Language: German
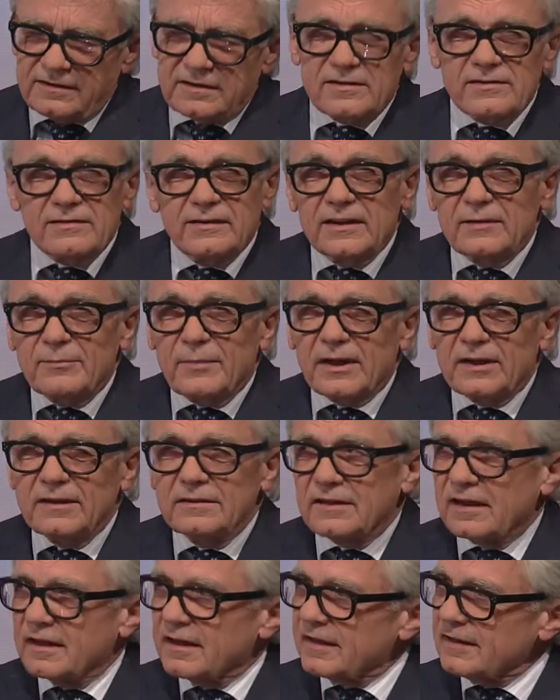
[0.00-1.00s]
Das, wenn ich mich
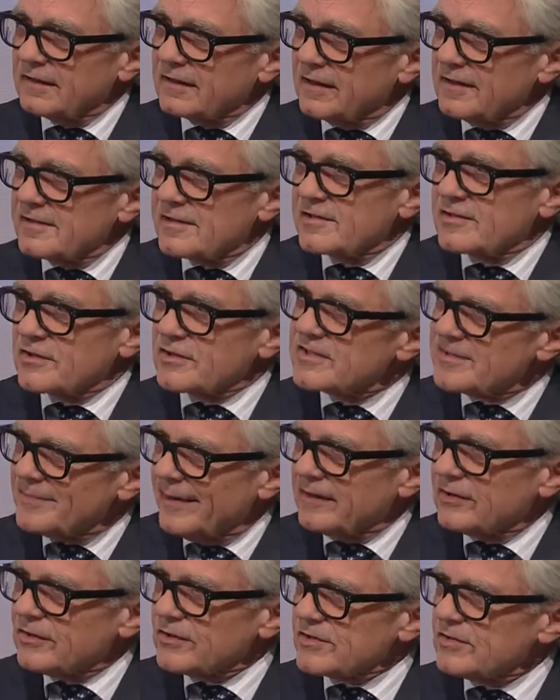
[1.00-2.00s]
richtig erinnere, ist es aus
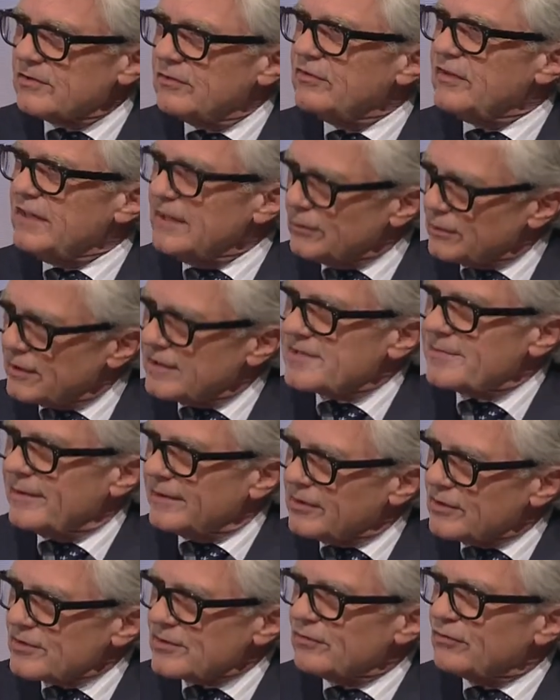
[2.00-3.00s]
2004 oder
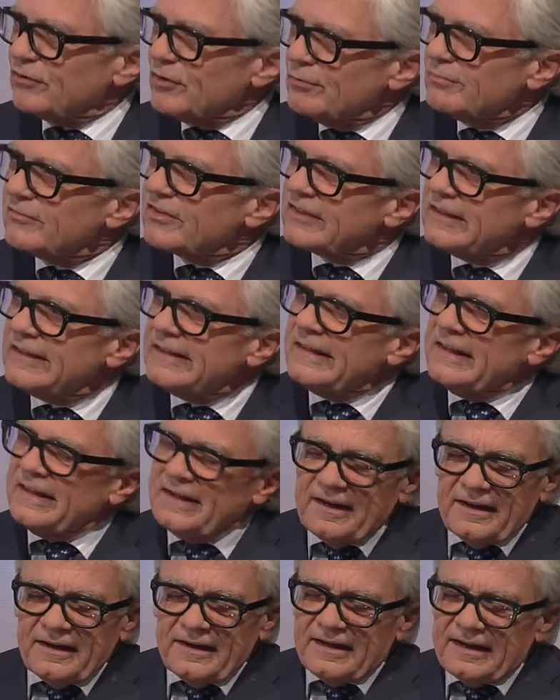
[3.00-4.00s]
2005.
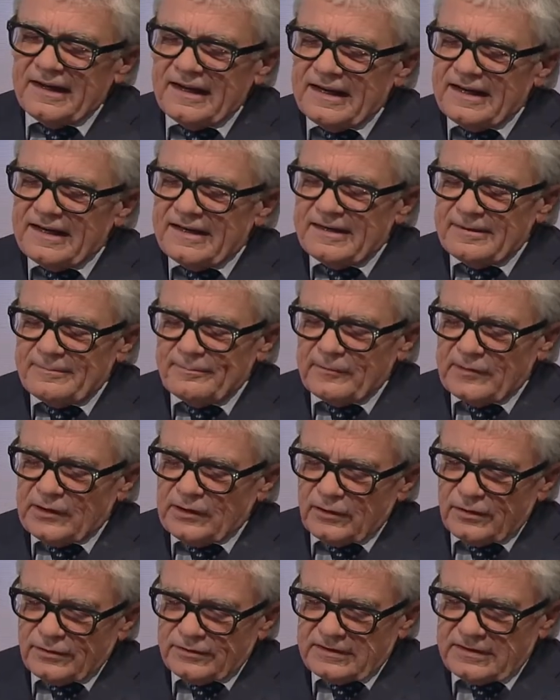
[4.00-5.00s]
Ähm,
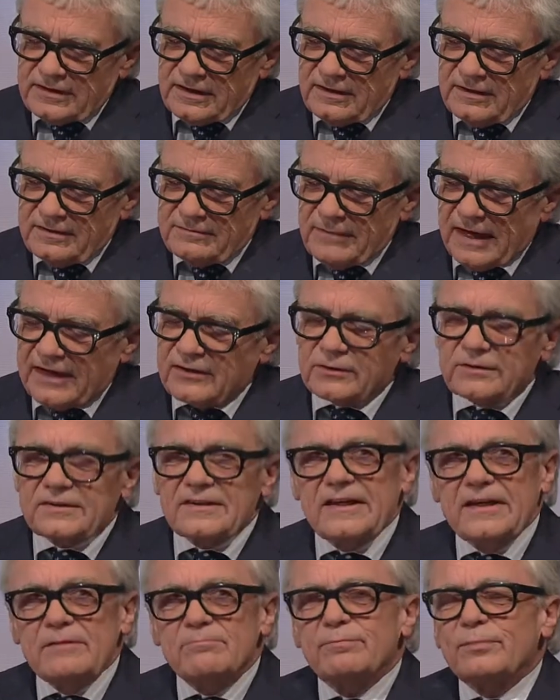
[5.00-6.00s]
und äh, mein Gott,
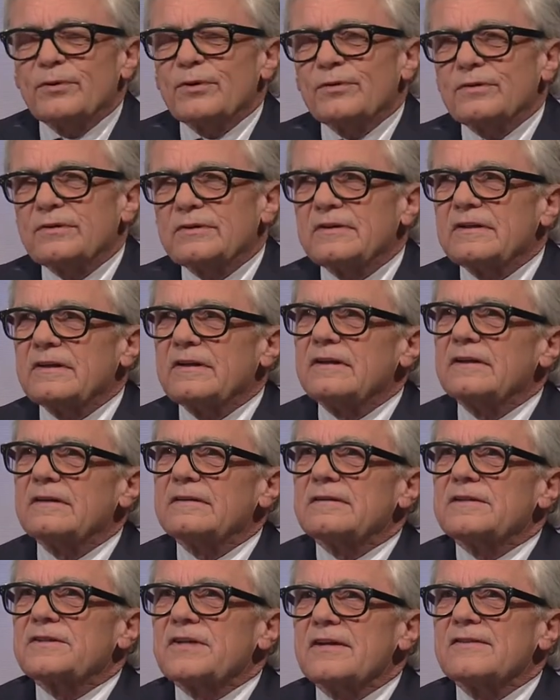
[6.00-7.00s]
Kipppunkt.
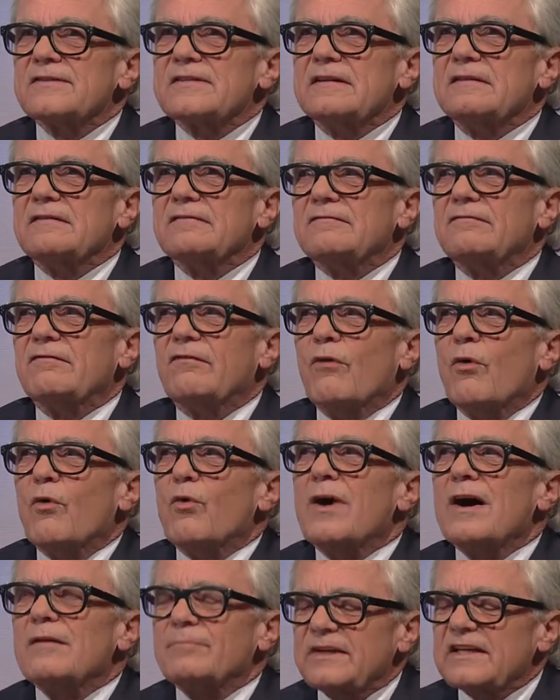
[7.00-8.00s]
Äh, schauen Sie,
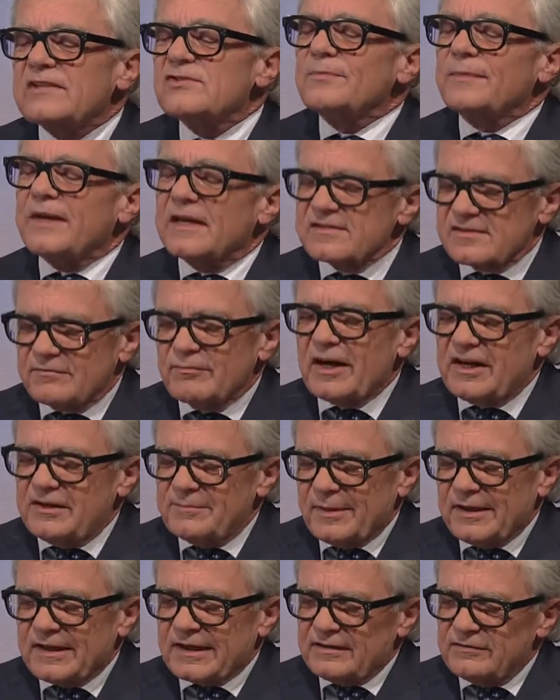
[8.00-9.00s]
wo habe ich zum ersten Mal
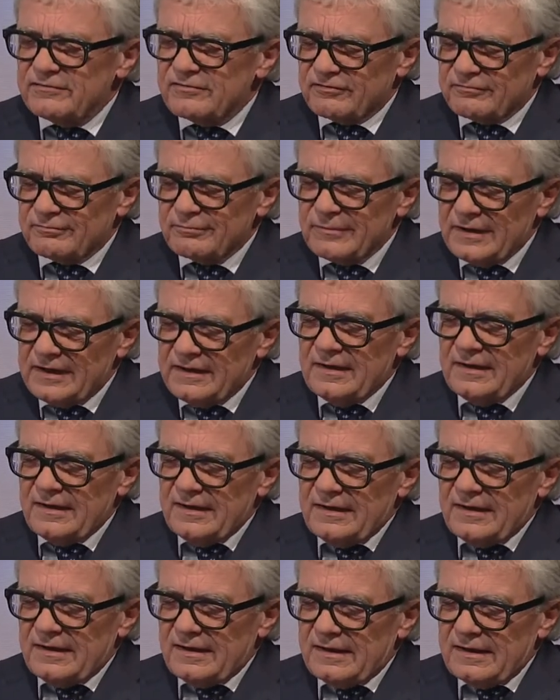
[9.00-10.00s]
begriffen,
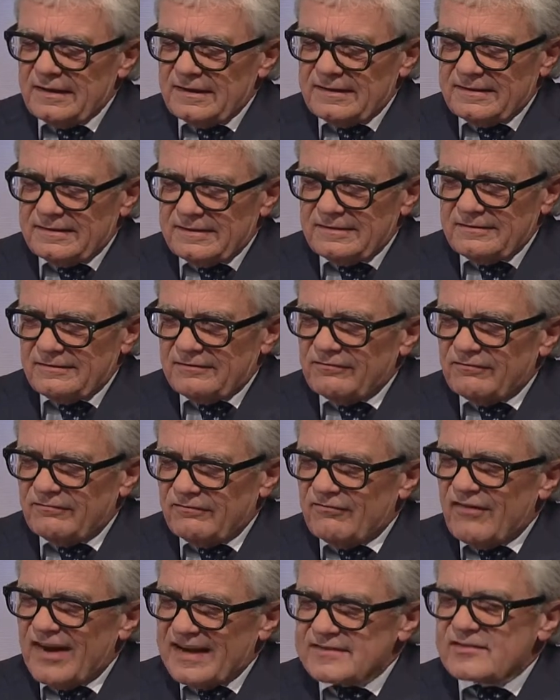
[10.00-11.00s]
äh,
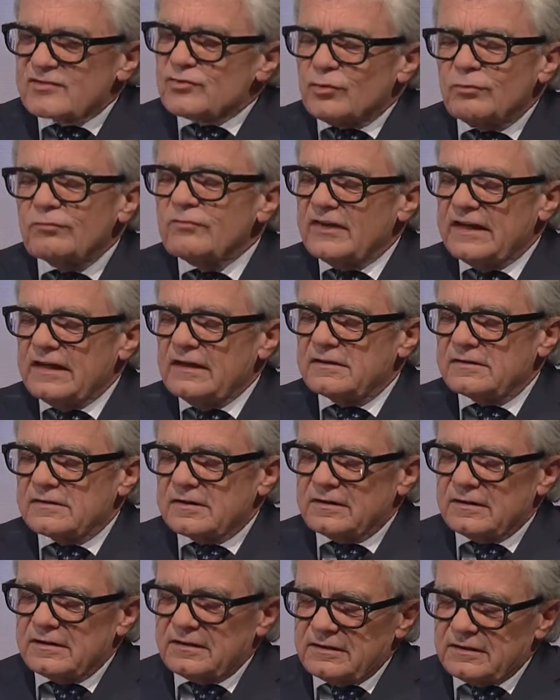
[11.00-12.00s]
was Umwelt äh,
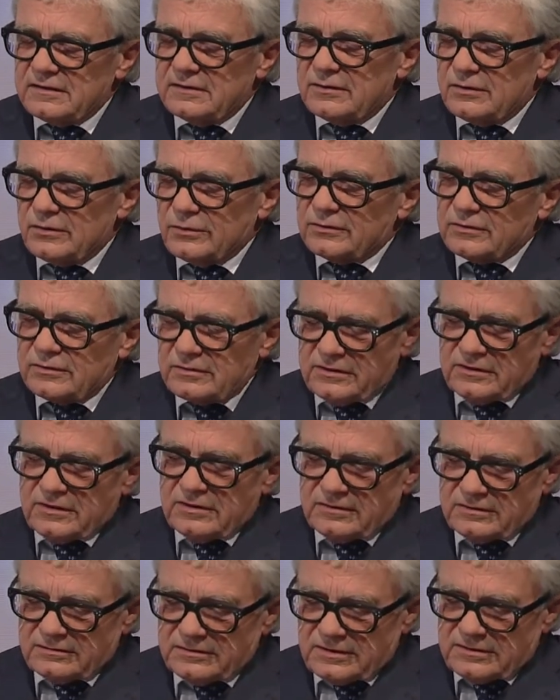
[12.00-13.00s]
und äh,
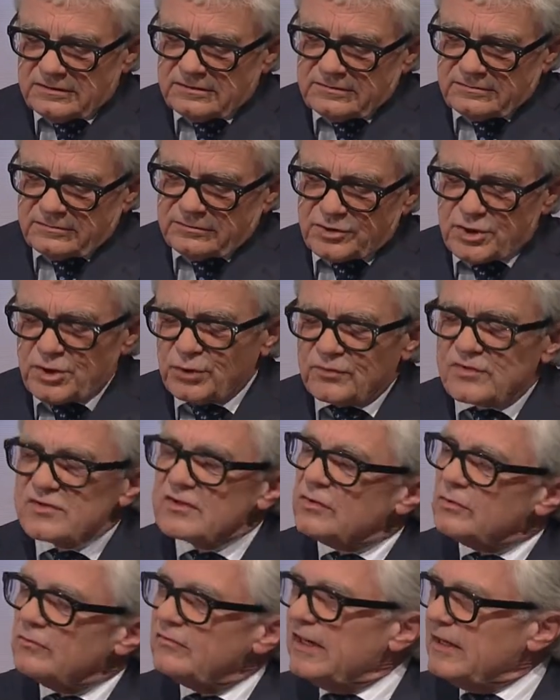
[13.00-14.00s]
äh, Schutz der
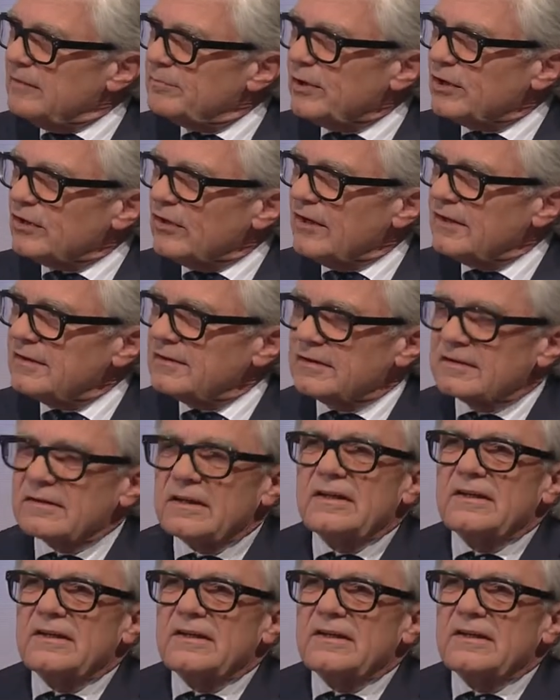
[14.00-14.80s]
Umwelt bedeutet?